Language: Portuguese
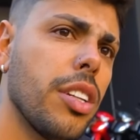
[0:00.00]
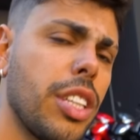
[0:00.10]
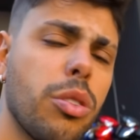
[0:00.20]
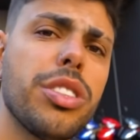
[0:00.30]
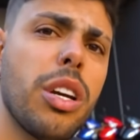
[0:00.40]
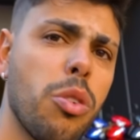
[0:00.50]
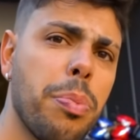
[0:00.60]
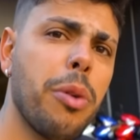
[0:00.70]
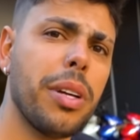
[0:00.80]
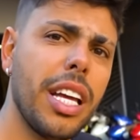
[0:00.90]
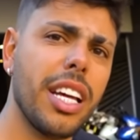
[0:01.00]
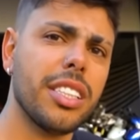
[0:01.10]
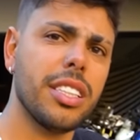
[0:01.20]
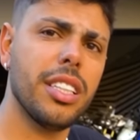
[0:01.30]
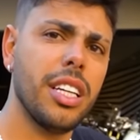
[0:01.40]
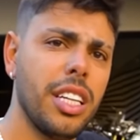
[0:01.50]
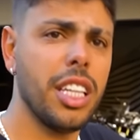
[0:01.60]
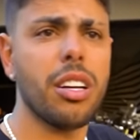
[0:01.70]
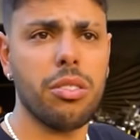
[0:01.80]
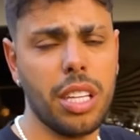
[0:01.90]
Já consegue comprar uma dessa? Uhum.
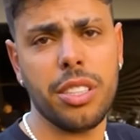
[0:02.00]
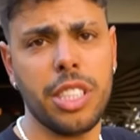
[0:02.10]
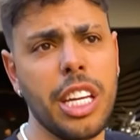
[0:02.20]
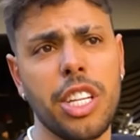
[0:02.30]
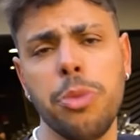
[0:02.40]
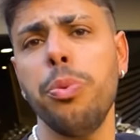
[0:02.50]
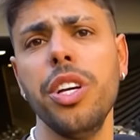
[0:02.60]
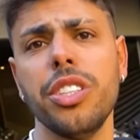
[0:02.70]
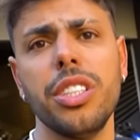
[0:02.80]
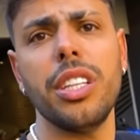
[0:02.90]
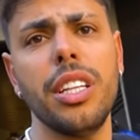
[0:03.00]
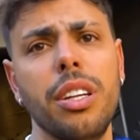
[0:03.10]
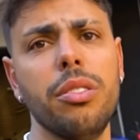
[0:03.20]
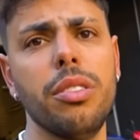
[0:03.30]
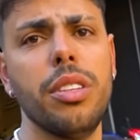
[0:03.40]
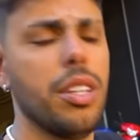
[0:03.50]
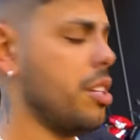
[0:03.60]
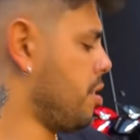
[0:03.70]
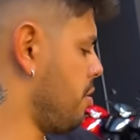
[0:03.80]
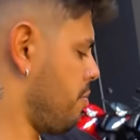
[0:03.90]
Então, seria tipo isso, entendeu?
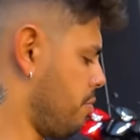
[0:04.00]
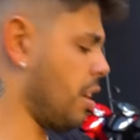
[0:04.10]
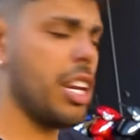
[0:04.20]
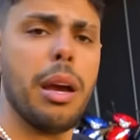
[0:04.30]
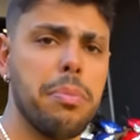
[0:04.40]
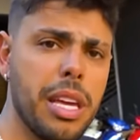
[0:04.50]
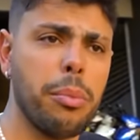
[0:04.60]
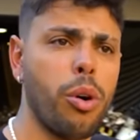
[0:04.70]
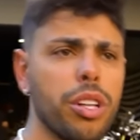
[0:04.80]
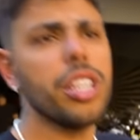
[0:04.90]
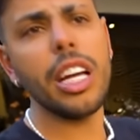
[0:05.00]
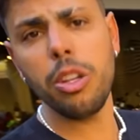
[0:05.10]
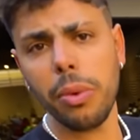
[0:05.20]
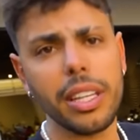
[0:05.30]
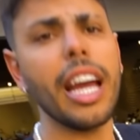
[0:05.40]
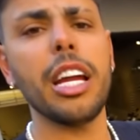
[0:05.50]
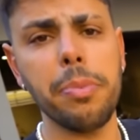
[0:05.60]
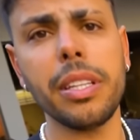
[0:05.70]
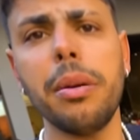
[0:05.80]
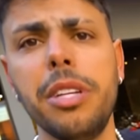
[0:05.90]
teria a minha moto e daria uma Tiger
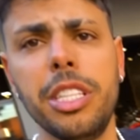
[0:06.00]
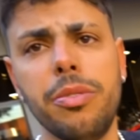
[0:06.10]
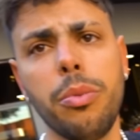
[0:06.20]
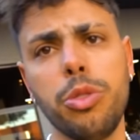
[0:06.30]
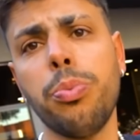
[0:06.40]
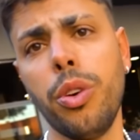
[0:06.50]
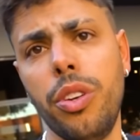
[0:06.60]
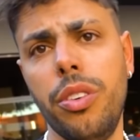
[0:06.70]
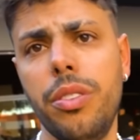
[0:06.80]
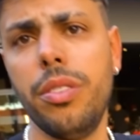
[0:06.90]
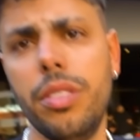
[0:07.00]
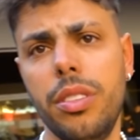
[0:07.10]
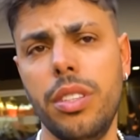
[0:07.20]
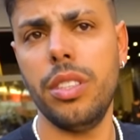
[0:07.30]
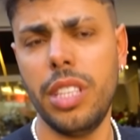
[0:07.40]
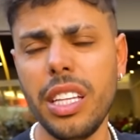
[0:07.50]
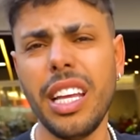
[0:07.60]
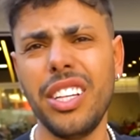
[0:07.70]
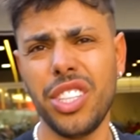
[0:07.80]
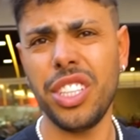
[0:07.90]
pra Tamires, vamos supor? Sim. Você
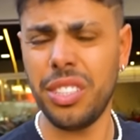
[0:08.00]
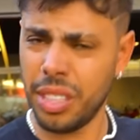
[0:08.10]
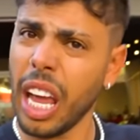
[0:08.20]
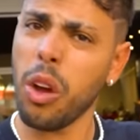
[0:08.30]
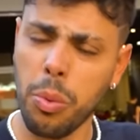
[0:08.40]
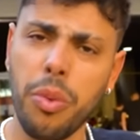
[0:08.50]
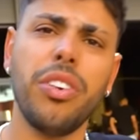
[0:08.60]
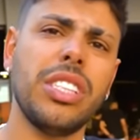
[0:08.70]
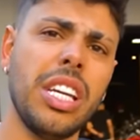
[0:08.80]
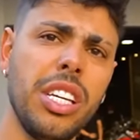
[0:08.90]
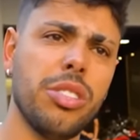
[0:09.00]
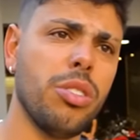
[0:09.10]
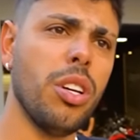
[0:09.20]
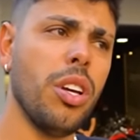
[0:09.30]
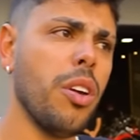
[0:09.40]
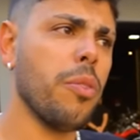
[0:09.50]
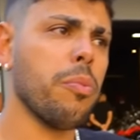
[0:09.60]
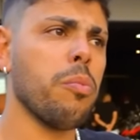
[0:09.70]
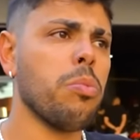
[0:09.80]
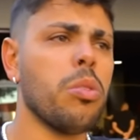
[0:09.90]
entende que tem como eu fazer Sim, é isso? duas motos no
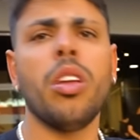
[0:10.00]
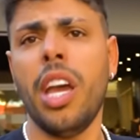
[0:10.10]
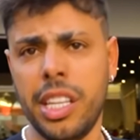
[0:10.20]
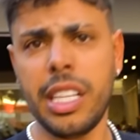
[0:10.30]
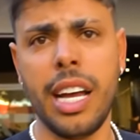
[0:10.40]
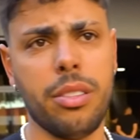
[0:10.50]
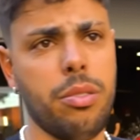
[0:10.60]
valor de um. Exato.